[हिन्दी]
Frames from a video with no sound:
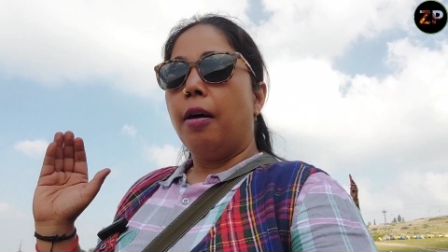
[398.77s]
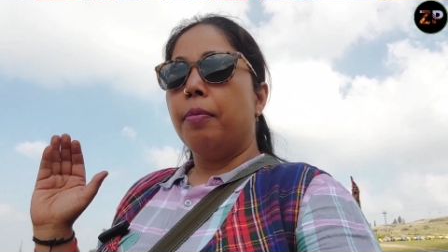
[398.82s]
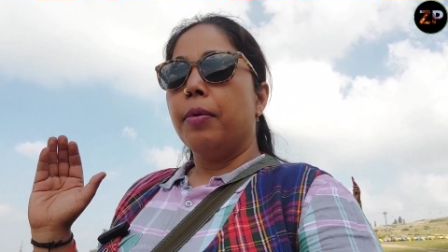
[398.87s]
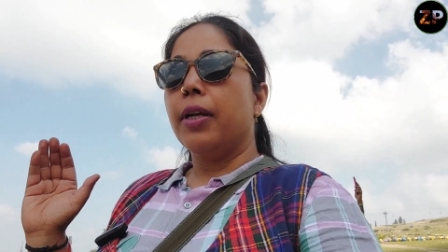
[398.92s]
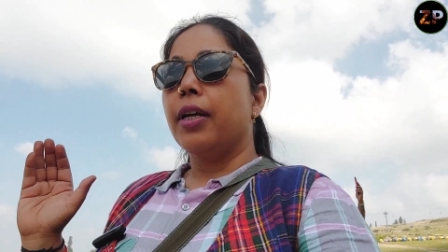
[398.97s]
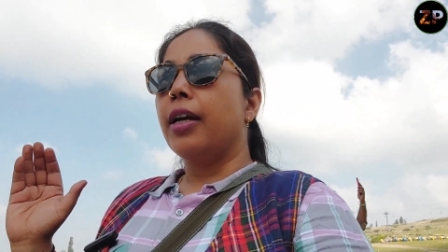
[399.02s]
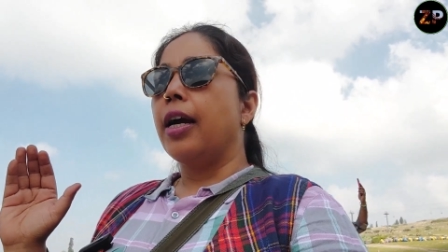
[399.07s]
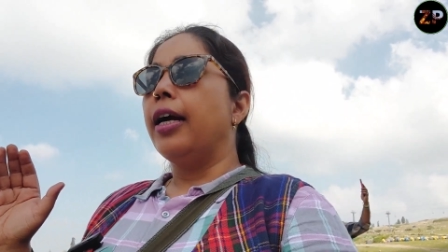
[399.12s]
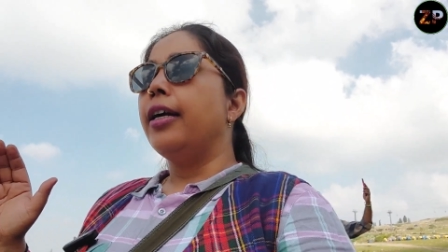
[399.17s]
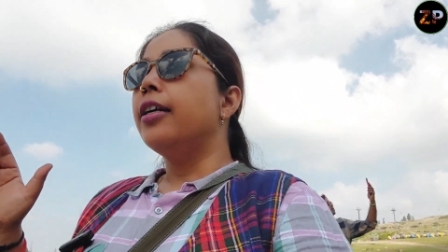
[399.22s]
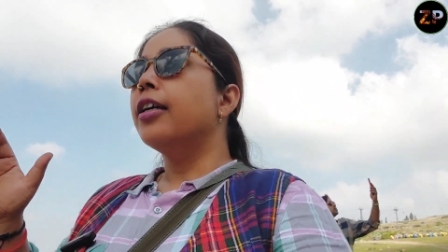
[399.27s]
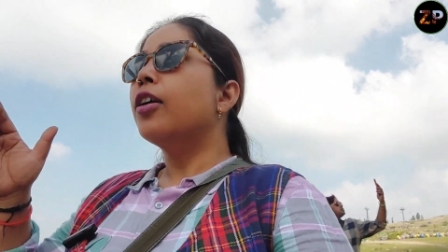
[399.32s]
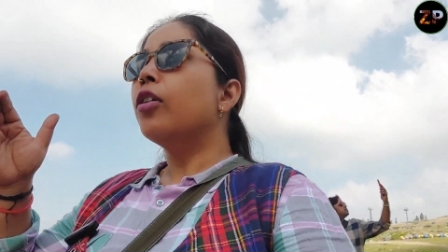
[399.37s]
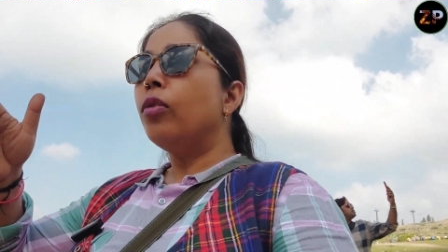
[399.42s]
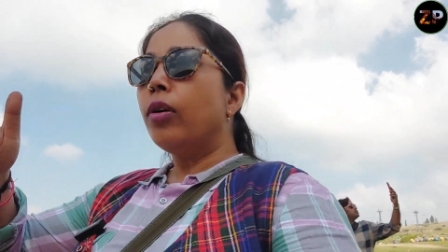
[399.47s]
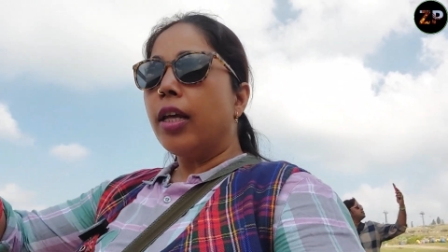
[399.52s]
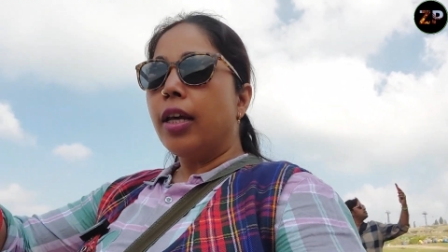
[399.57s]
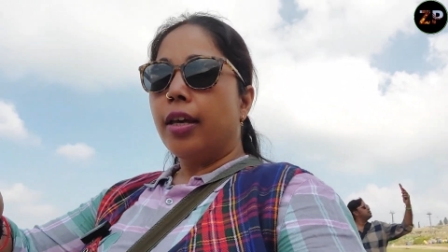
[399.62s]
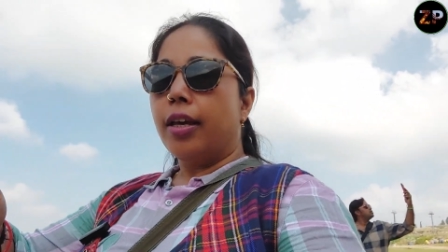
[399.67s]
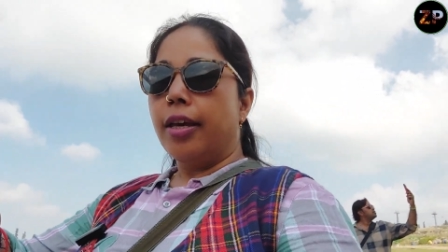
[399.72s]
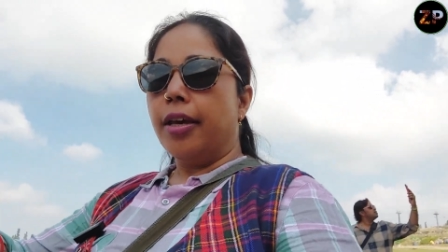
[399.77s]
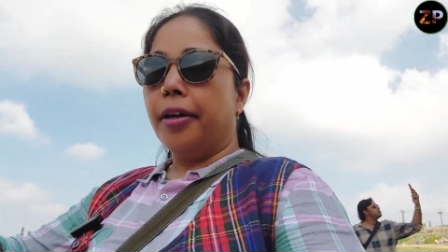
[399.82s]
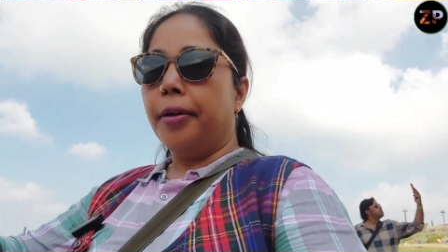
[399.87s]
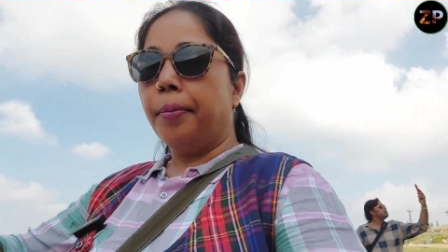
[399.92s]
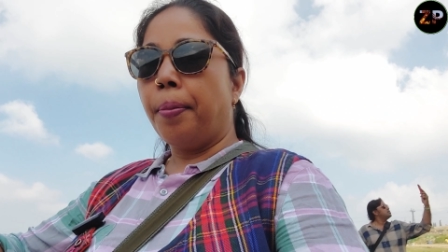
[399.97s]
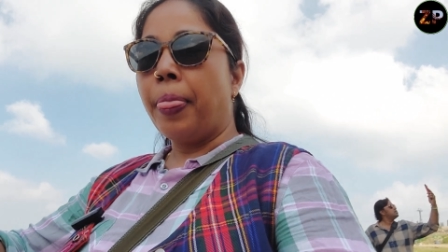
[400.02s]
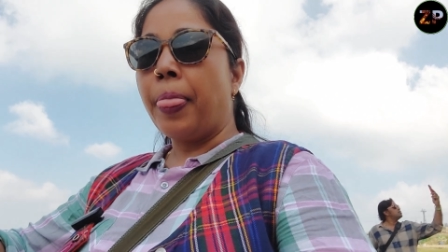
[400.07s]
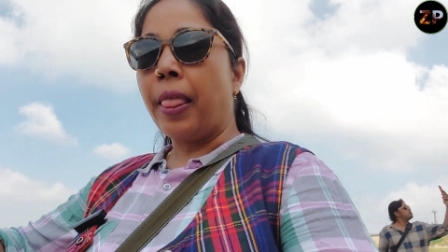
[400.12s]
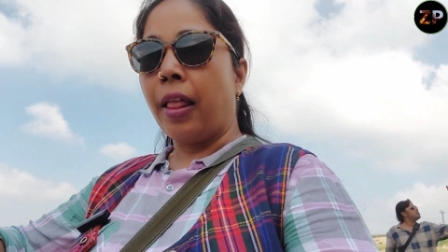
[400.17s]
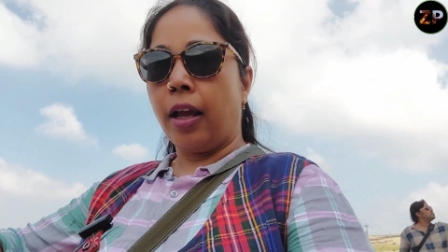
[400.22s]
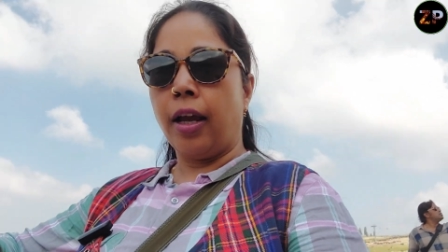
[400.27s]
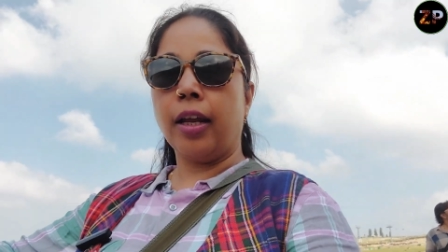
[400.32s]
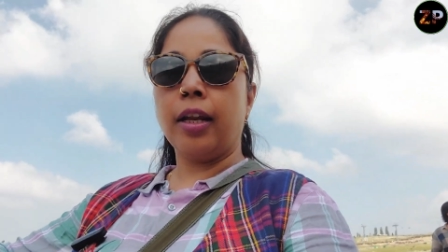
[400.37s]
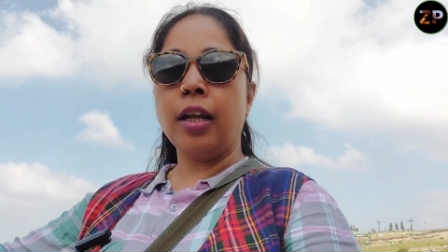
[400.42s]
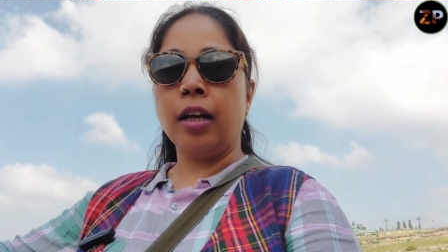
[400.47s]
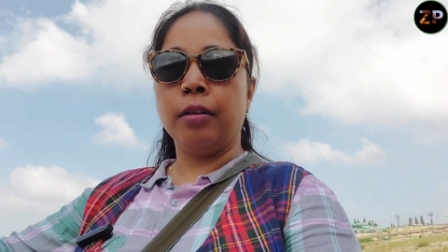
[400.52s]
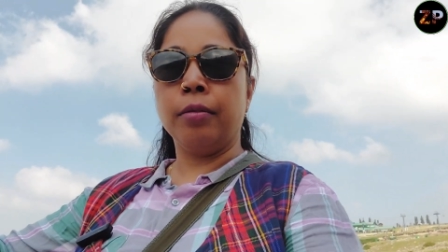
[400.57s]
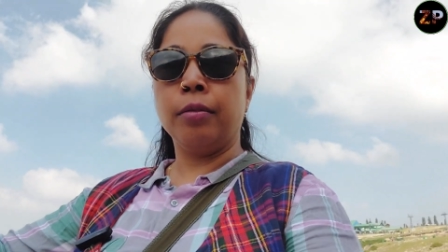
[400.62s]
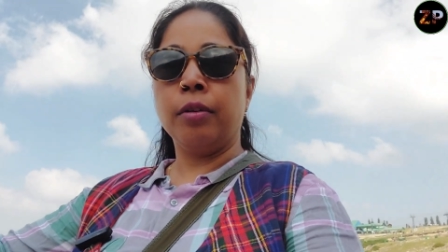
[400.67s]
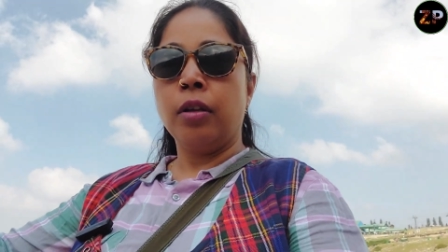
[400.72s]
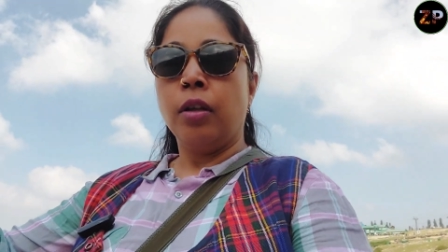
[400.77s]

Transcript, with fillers: आपने गाइड क्यों नहीं किया है ना